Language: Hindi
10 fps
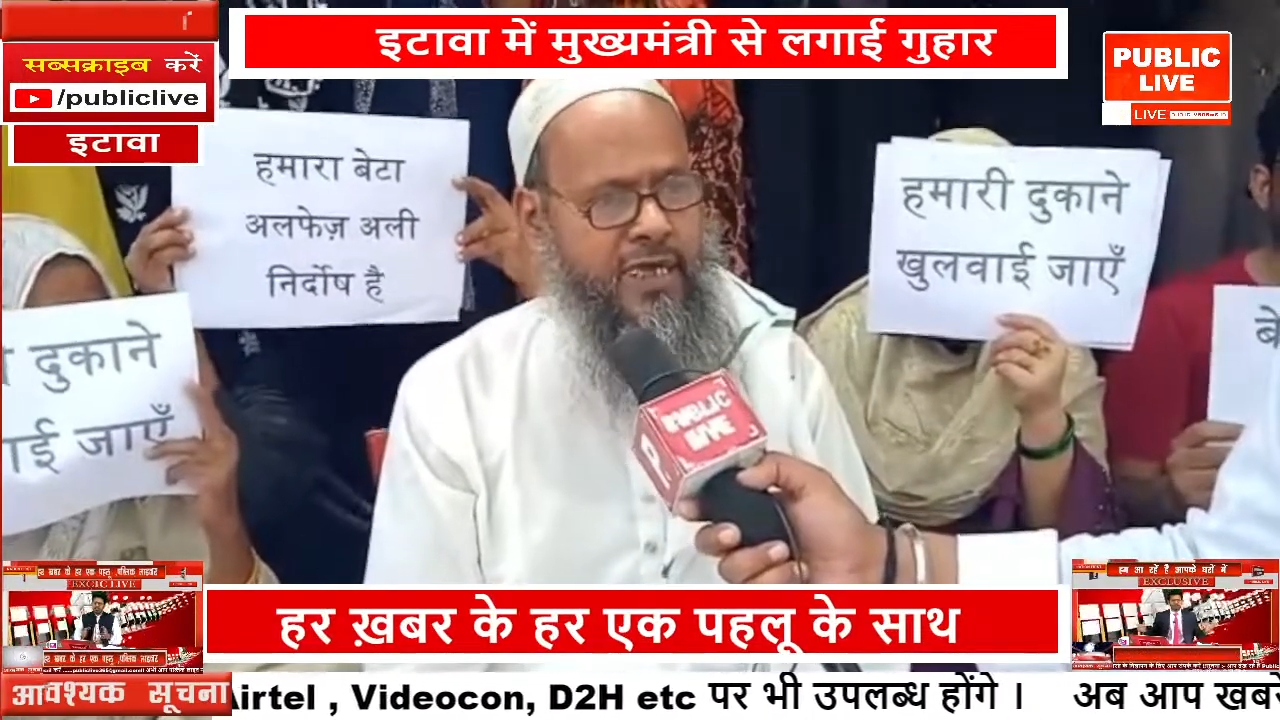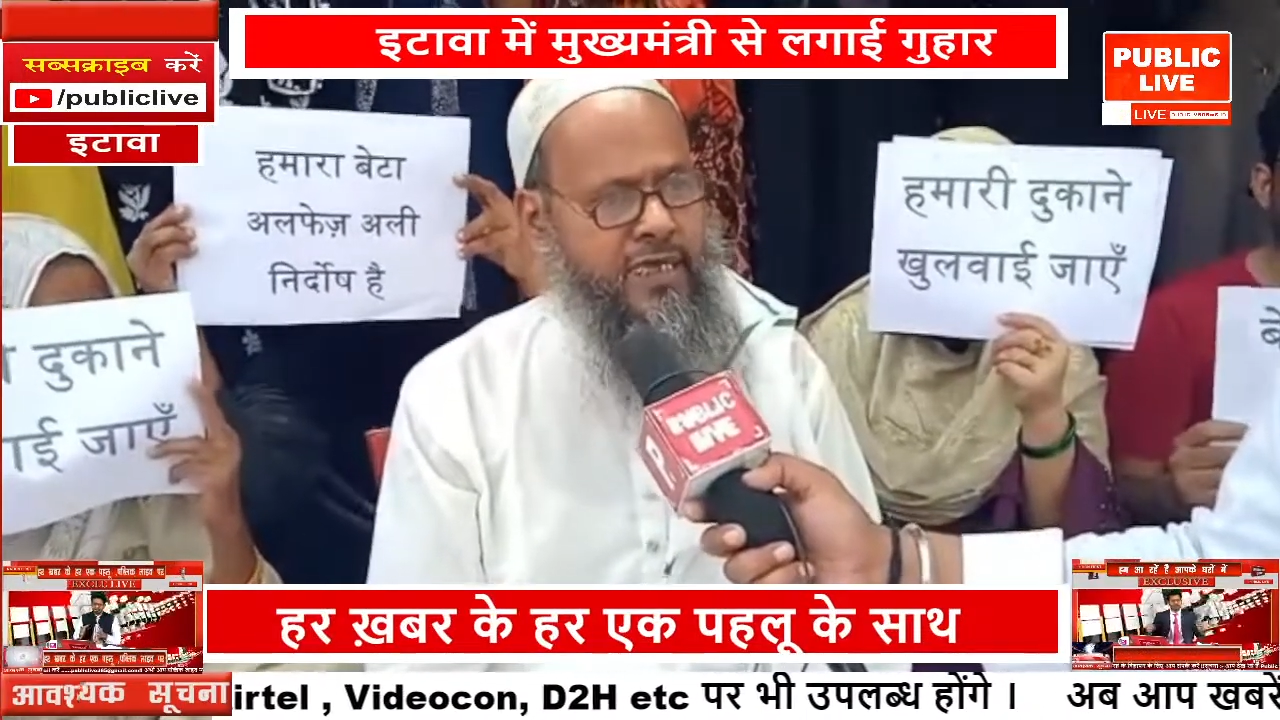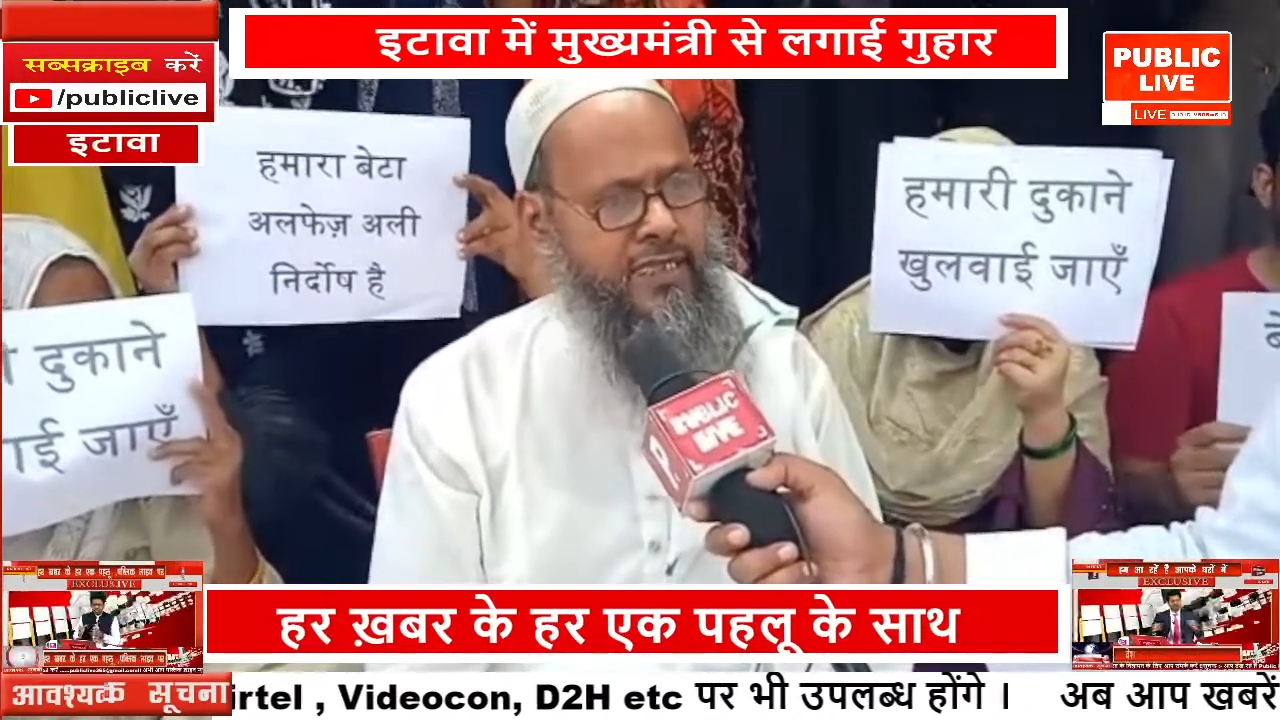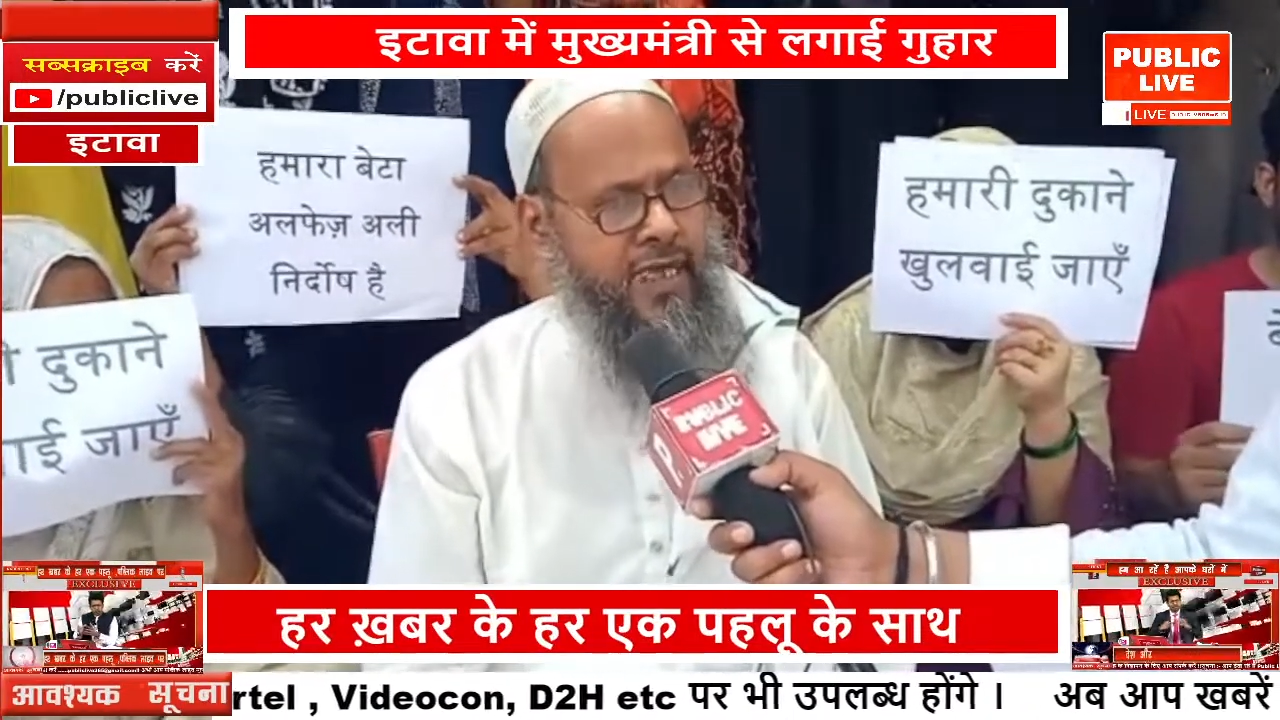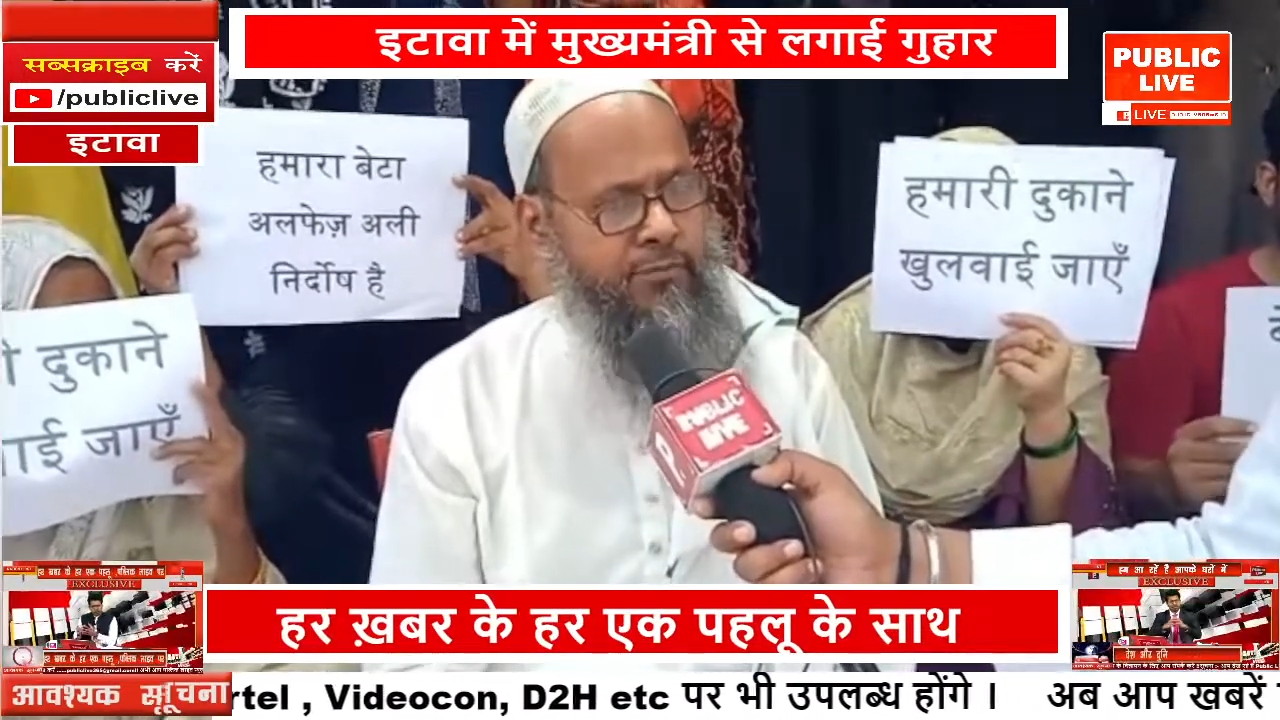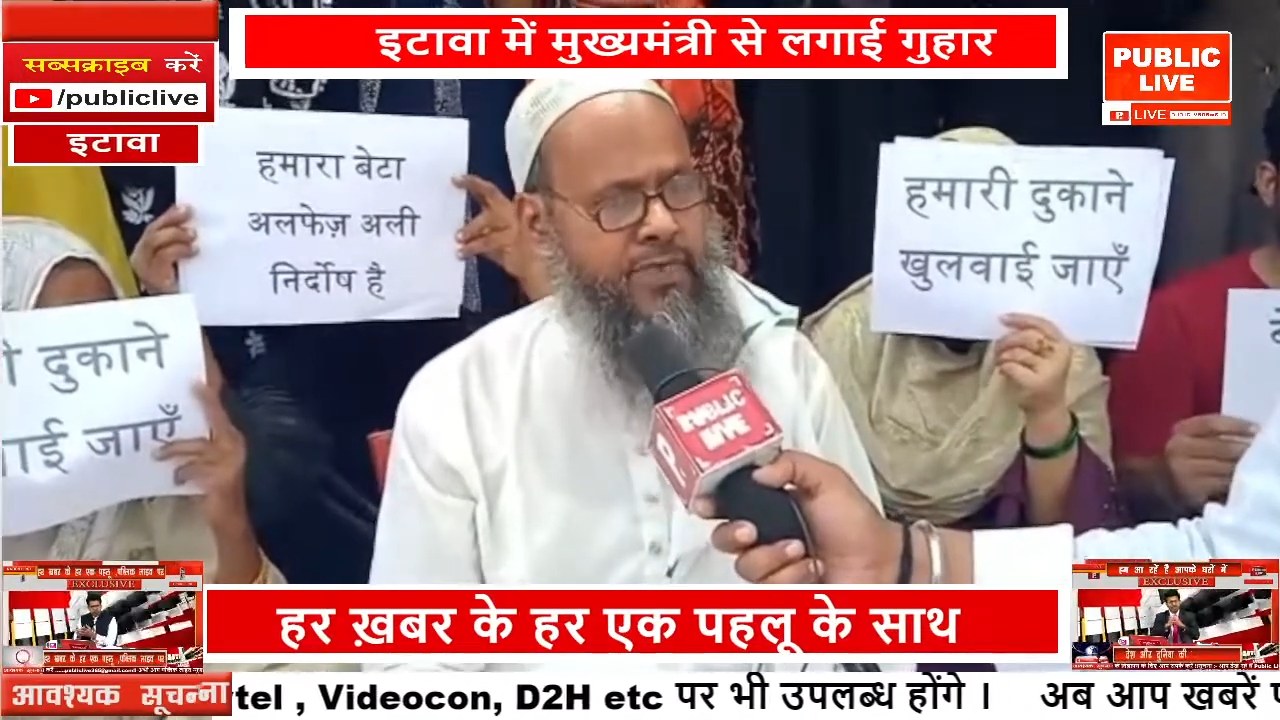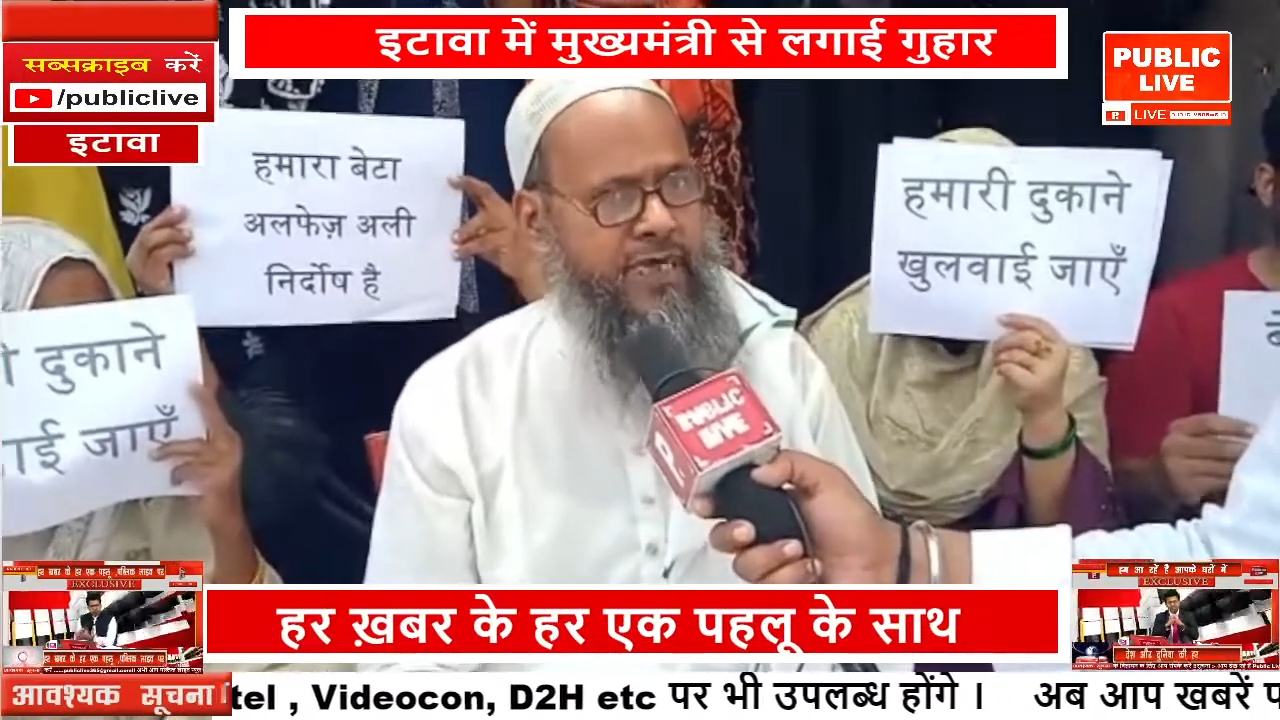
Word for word: चाहिए इंसाफ